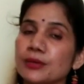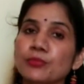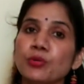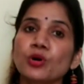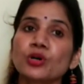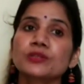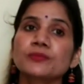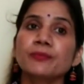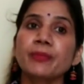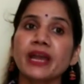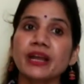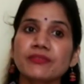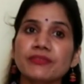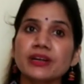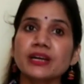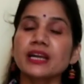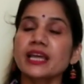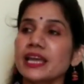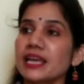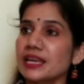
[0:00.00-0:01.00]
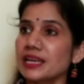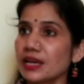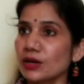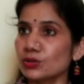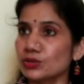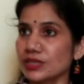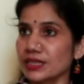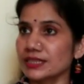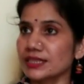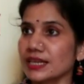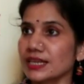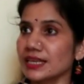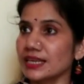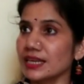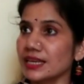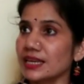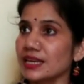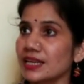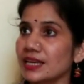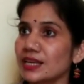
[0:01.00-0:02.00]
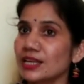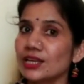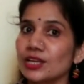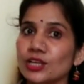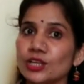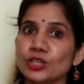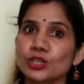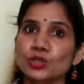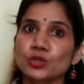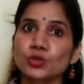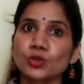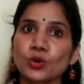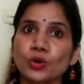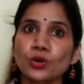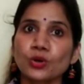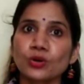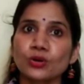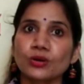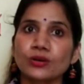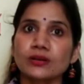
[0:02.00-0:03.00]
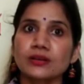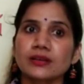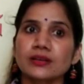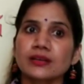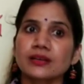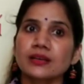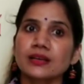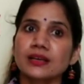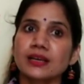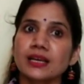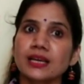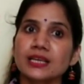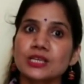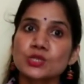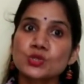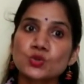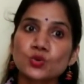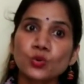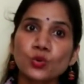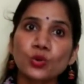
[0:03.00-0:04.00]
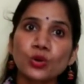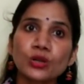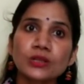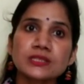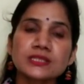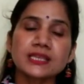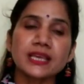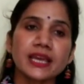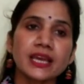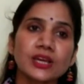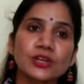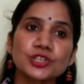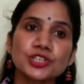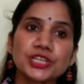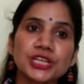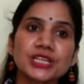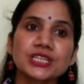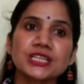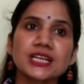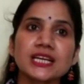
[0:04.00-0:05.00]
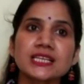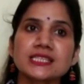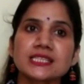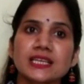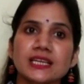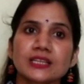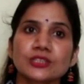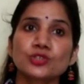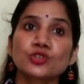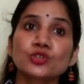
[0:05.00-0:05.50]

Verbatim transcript: कि बहुत बैकवर्ड एरिया होता था ये हम्म। तो स्कूल से और शिक्षा से